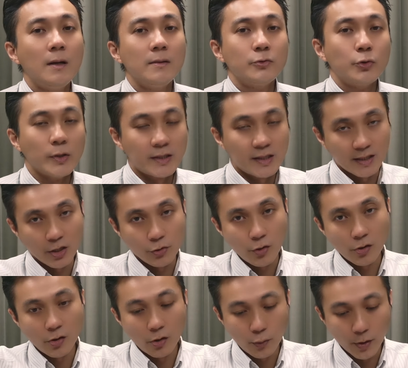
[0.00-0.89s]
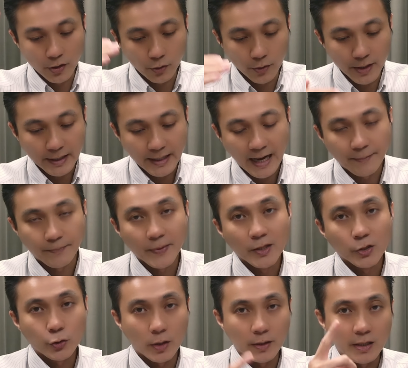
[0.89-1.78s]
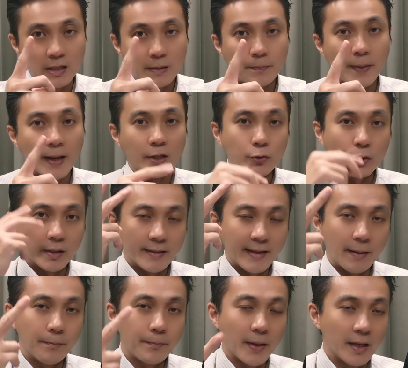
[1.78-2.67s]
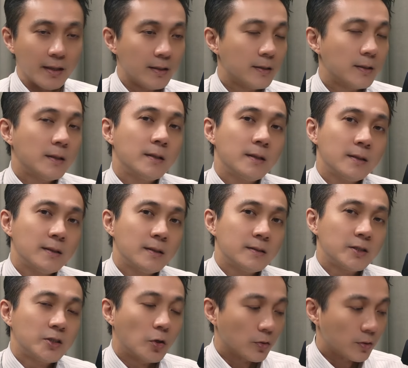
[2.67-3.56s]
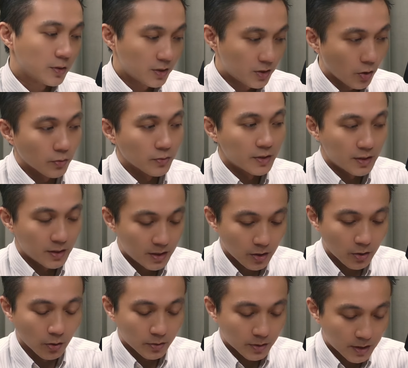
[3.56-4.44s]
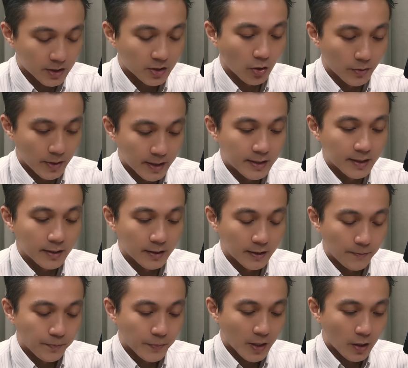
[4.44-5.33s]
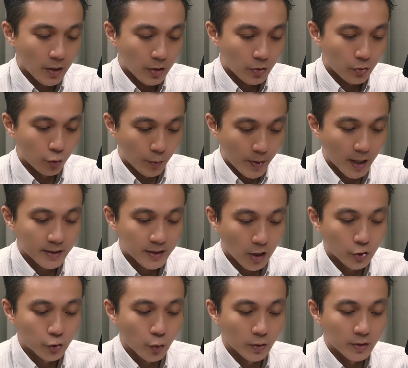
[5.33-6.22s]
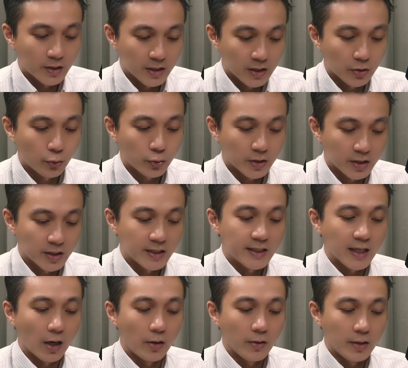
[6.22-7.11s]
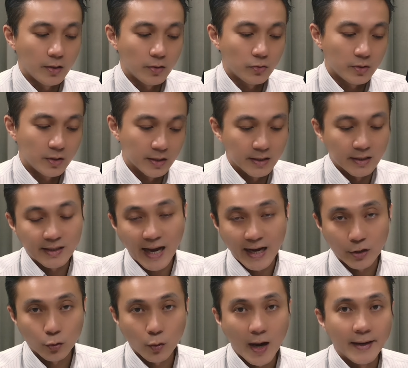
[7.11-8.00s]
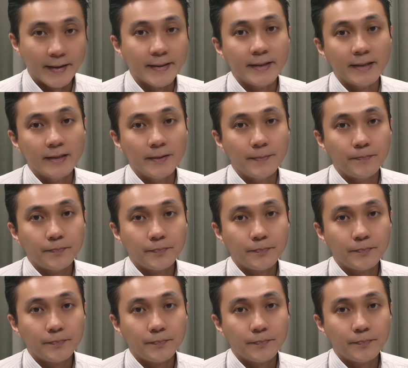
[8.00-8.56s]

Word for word: 所以几个月后回头一看，赚了一倍，赚了两倍。这种这种这种这种的一个股票操作绩绩效已经太多案例了。